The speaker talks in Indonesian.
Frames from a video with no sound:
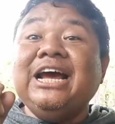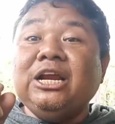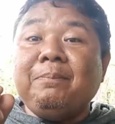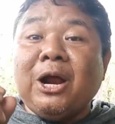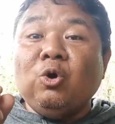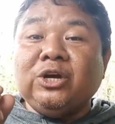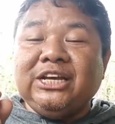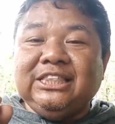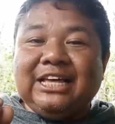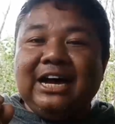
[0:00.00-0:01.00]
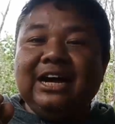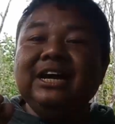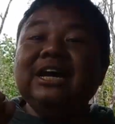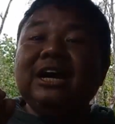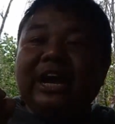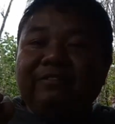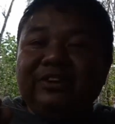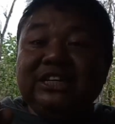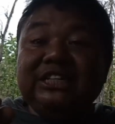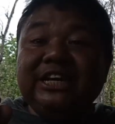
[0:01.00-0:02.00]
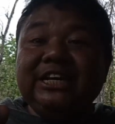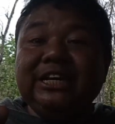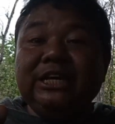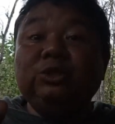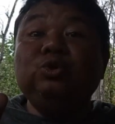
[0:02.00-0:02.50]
dari paroki kita FIC itu